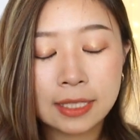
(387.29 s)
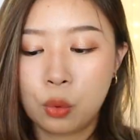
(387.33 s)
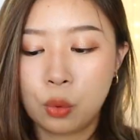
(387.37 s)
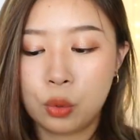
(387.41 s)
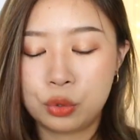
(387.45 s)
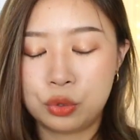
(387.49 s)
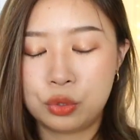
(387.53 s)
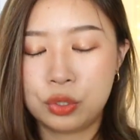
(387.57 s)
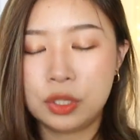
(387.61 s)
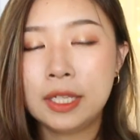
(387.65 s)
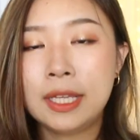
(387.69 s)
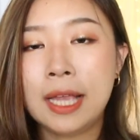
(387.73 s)

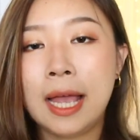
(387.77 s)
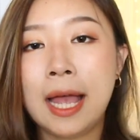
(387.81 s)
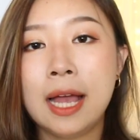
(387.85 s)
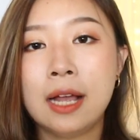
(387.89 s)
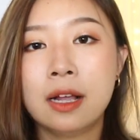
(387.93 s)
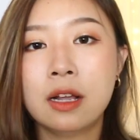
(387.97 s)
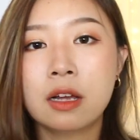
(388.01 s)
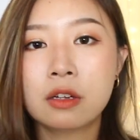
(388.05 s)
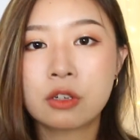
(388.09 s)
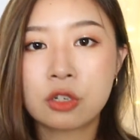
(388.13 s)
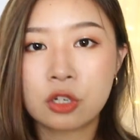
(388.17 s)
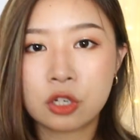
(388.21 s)
我觉得
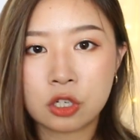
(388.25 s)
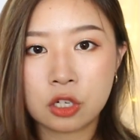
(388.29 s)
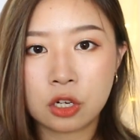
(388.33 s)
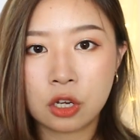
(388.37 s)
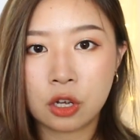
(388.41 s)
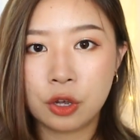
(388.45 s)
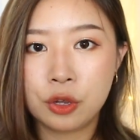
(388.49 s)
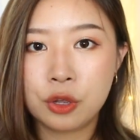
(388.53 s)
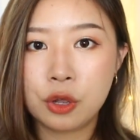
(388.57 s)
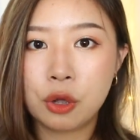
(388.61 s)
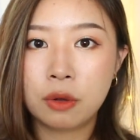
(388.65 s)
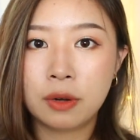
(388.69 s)
它更适
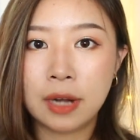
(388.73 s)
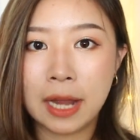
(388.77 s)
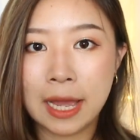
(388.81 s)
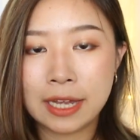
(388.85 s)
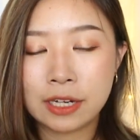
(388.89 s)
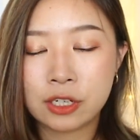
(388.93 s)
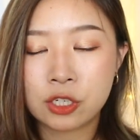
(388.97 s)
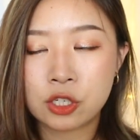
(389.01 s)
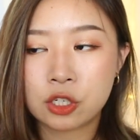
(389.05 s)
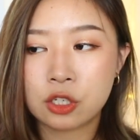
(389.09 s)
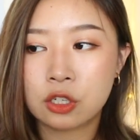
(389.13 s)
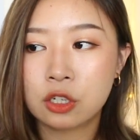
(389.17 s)
合用
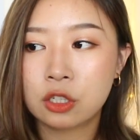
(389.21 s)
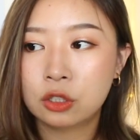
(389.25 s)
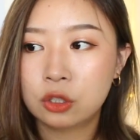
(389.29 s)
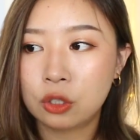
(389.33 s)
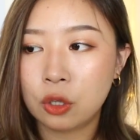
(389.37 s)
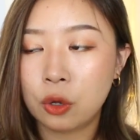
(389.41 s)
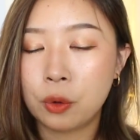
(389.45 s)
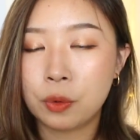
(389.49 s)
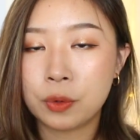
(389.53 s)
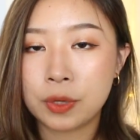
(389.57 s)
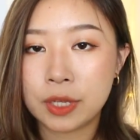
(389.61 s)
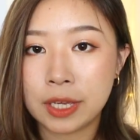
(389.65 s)
来遮
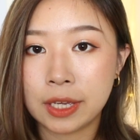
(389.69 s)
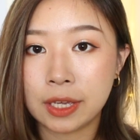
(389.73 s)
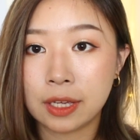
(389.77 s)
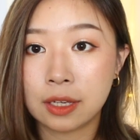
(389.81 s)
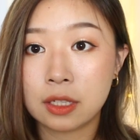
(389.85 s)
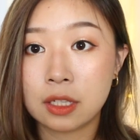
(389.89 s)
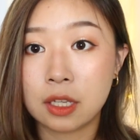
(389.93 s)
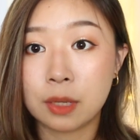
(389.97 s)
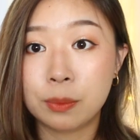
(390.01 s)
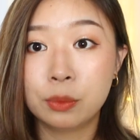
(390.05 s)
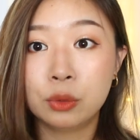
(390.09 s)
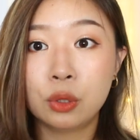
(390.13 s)
痘印。
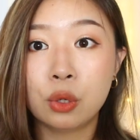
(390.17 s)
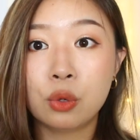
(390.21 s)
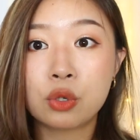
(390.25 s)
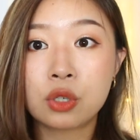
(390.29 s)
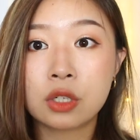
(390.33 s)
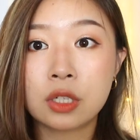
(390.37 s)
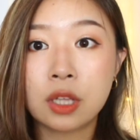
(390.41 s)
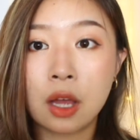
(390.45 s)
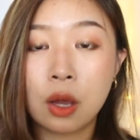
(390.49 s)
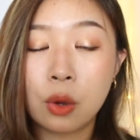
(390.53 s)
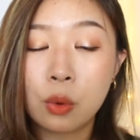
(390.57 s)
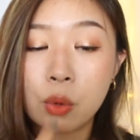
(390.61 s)
你们都
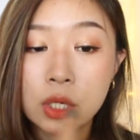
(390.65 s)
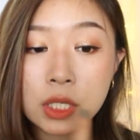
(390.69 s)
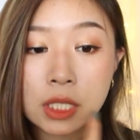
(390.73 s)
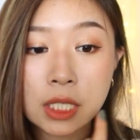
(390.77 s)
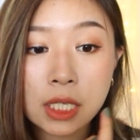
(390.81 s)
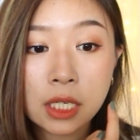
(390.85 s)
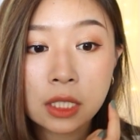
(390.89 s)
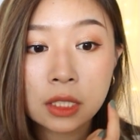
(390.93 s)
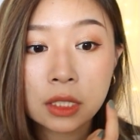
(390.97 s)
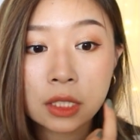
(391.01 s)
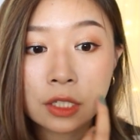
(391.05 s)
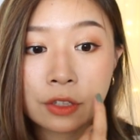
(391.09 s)
知道我
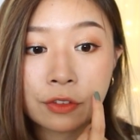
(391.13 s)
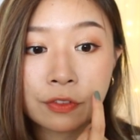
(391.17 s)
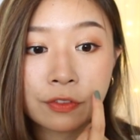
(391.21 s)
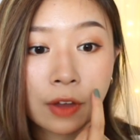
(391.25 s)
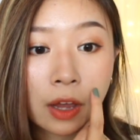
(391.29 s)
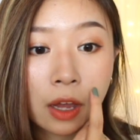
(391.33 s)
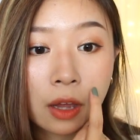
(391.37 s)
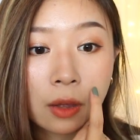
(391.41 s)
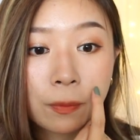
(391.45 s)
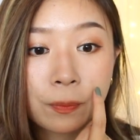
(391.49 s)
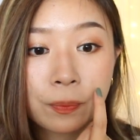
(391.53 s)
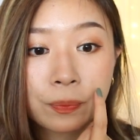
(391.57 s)
这个地
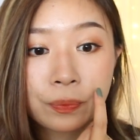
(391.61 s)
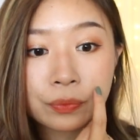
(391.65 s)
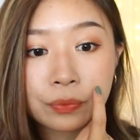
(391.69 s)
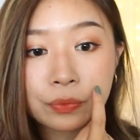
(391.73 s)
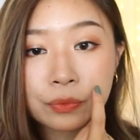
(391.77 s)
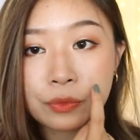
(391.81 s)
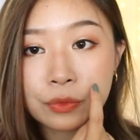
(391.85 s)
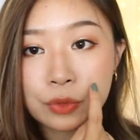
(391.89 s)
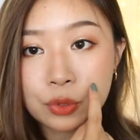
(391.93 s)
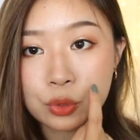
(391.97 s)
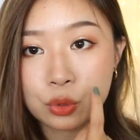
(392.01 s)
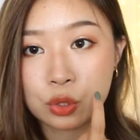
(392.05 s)
方，
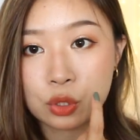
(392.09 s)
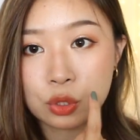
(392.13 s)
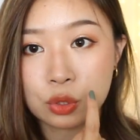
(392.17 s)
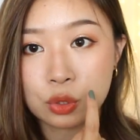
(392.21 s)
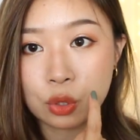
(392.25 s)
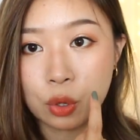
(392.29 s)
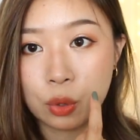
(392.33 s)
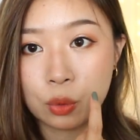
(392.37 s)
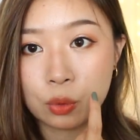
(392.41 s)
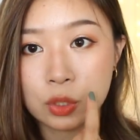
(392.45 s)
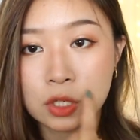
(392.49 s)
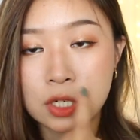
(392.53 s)
就是
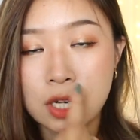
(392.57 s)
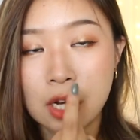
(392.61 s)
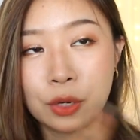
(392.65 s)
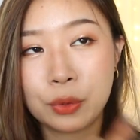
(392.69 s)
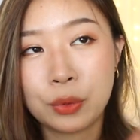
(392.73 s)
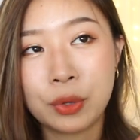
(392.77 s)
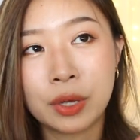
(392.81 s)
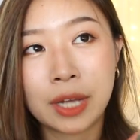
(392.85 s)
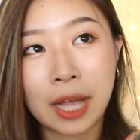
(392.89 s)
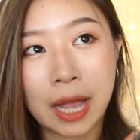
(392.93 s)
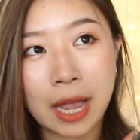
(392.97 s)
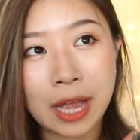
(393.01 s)
从上
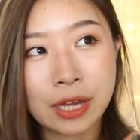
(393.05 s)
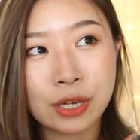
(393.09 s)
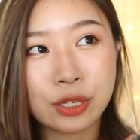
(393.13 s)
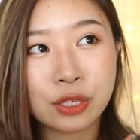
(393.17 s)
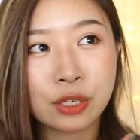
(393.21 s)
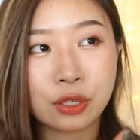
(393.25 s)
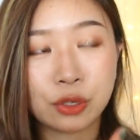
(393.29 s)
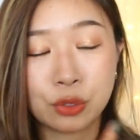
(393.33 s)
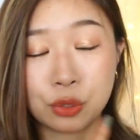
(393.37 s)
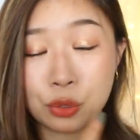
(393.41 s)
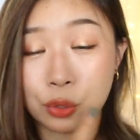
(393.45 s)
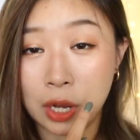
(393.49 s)
个月开
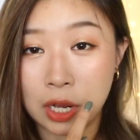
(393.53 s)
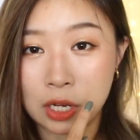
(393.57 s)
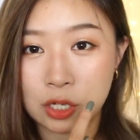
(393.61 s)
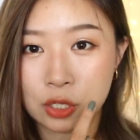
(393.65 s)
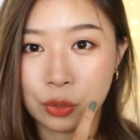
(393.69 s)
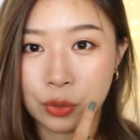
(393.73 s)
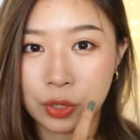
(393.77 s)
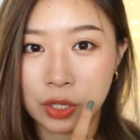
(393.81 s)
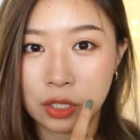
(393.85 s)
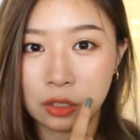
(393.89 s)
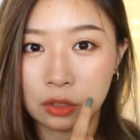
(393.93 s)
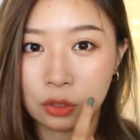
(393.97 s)
始就开
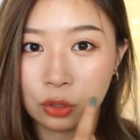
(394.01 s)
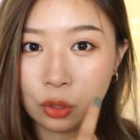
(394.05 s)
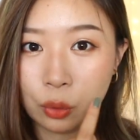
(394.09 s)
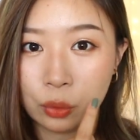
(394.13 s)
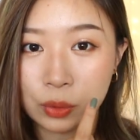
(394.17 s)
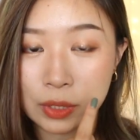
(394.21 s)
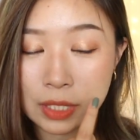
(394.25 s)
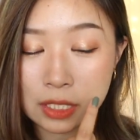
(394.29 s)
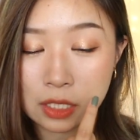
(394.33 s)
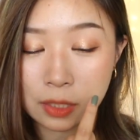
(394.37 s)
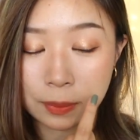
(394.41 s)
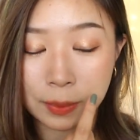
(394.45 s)
始有一个
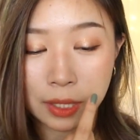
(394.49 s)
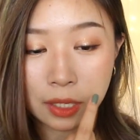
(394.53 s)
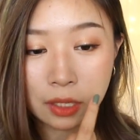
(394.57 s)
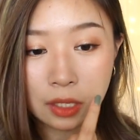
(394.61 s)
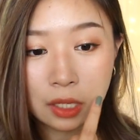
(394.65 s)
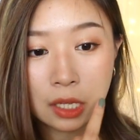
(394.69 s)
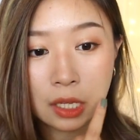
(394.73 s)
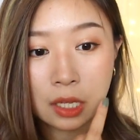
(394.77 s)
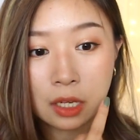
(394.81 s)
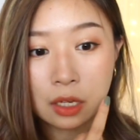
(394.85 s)
痘在这边。